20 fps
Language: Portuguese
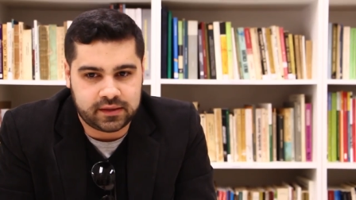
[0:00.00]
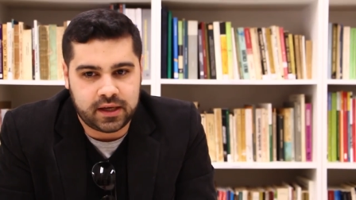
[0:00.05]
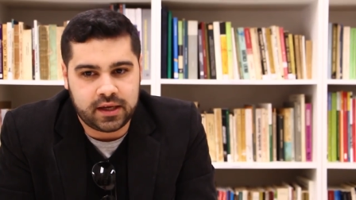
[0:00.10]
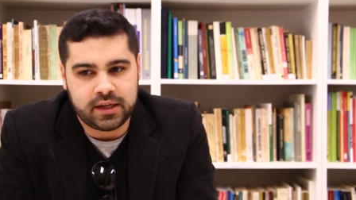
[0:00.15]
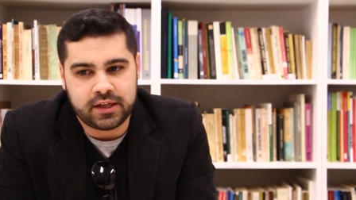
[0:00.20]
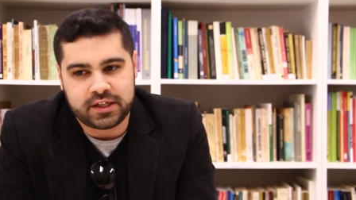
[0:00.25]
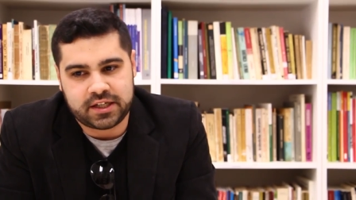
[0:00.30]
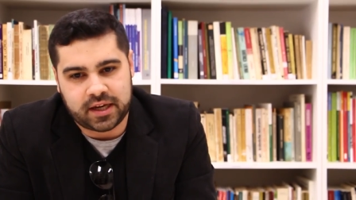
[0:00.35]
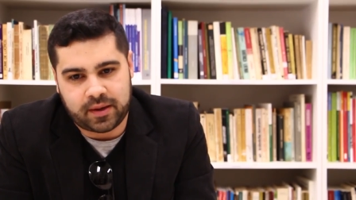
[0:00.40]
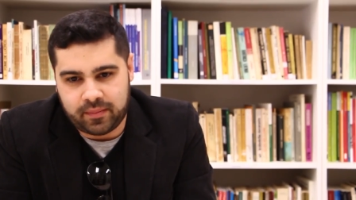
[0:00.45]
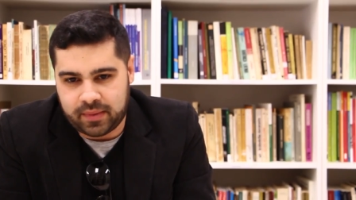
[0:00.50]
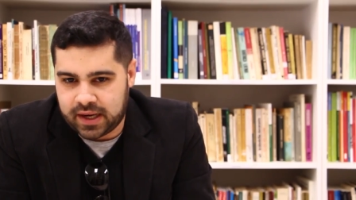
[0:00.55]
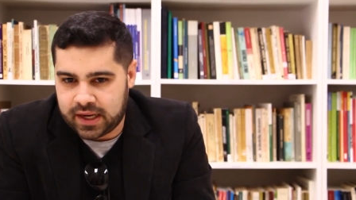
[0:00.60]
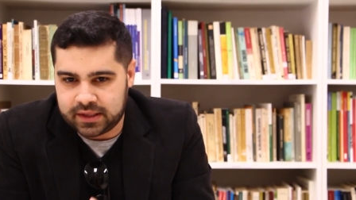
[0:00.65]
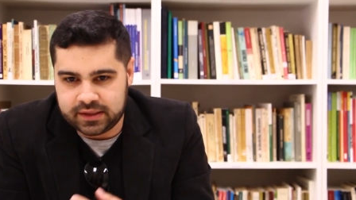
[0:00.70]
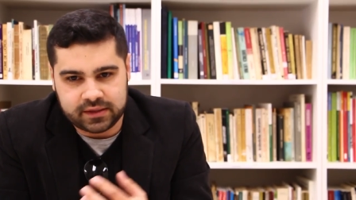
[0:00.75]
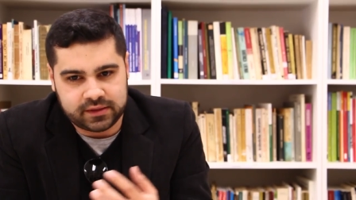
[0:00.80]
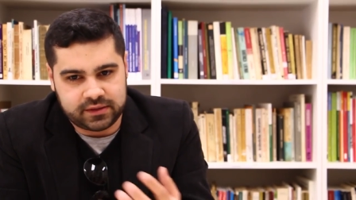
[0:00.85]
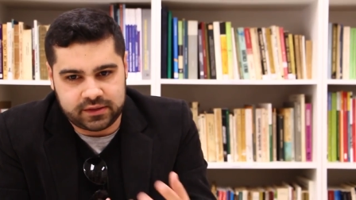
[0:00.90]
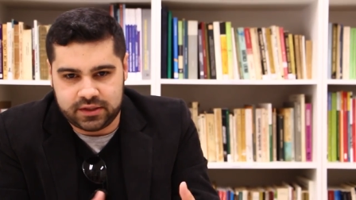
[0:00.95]

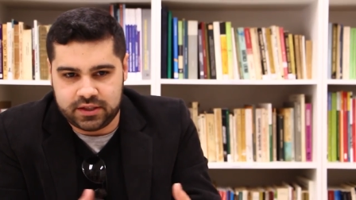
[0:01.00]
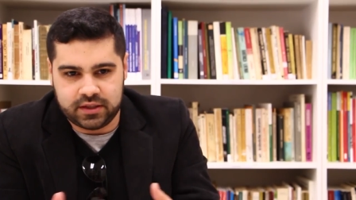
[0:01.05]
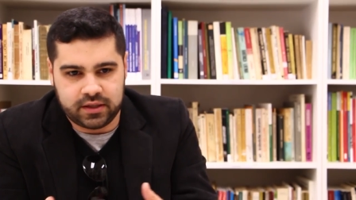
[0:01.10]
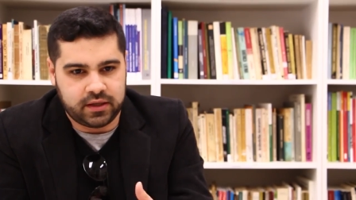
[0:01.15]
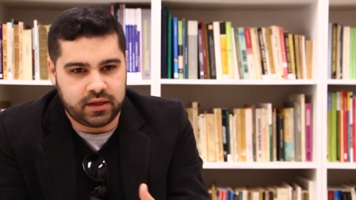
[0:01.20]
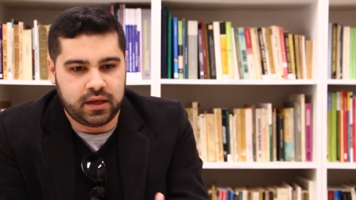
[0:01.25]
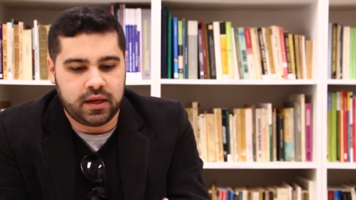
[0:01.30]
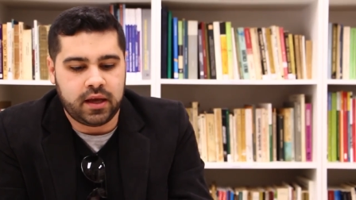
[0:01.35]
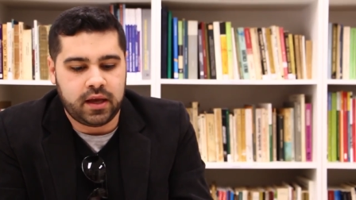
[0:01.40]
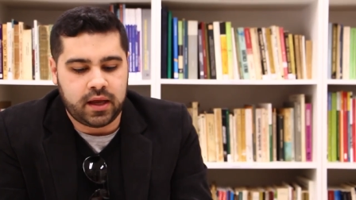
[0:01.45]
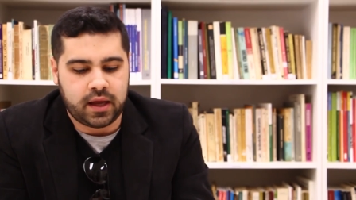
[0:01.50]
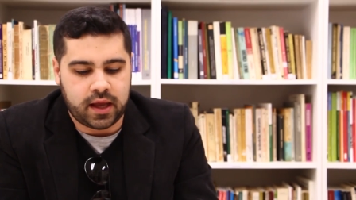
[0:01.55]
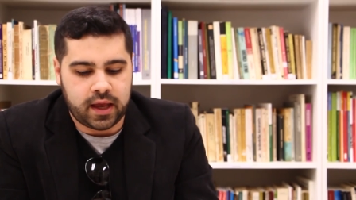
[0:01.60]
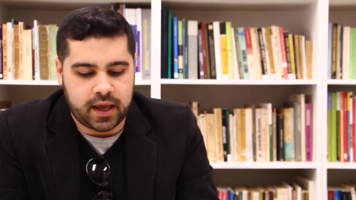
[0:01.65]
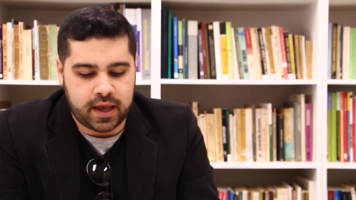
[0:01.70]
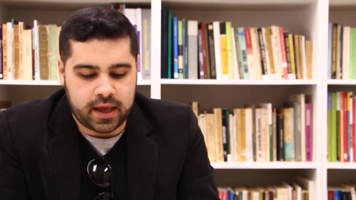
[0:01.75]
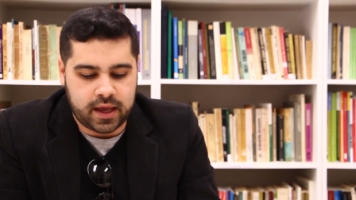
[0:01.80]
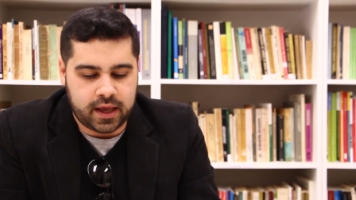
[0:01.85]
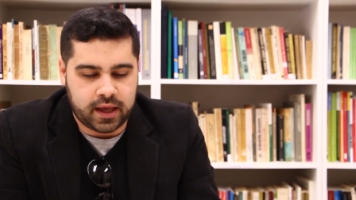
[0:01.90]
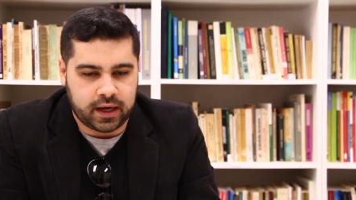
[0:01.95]
chamadas de
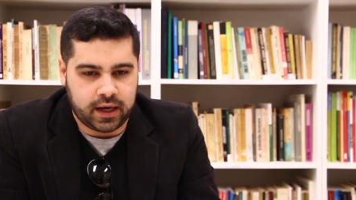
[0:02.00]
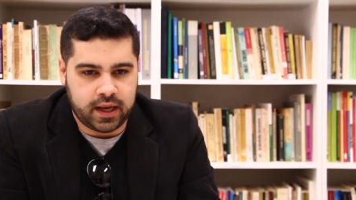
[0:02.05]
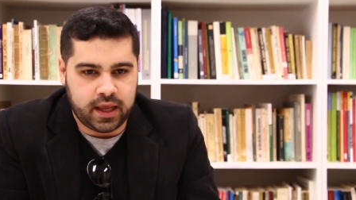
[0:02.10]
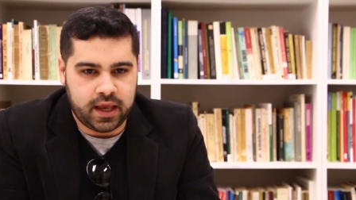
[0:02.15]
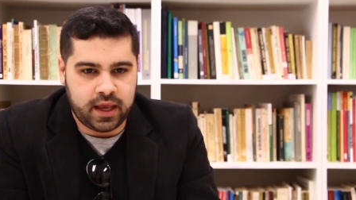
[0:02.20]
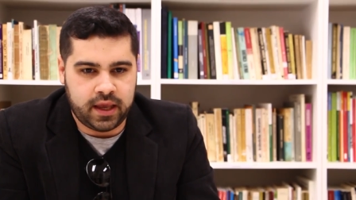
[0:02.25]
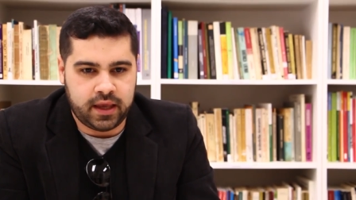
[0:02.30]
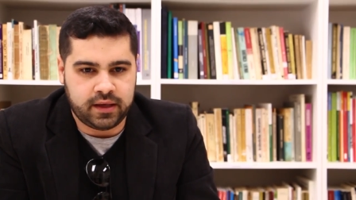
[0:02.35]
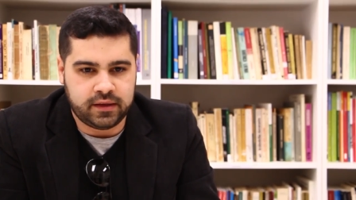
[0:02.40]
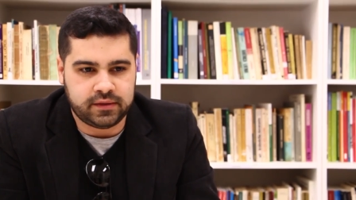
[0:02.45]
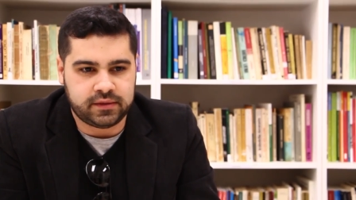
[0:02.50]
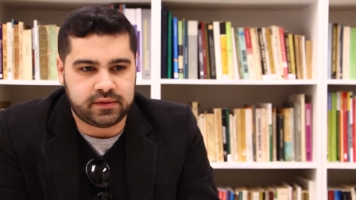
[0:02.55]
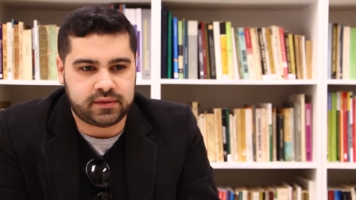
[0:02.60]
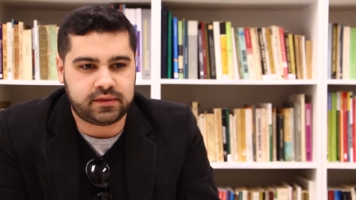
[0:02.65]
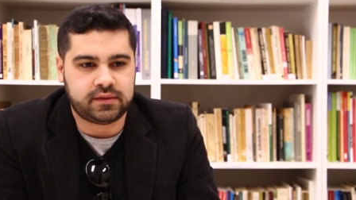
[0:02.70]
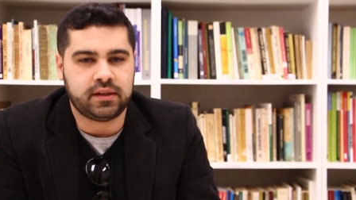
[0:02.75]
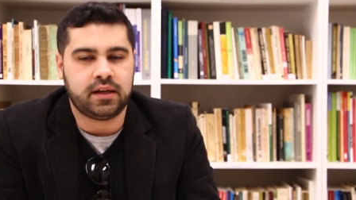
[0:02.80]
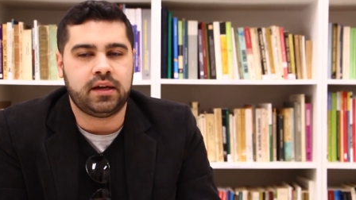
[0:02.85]
é, leis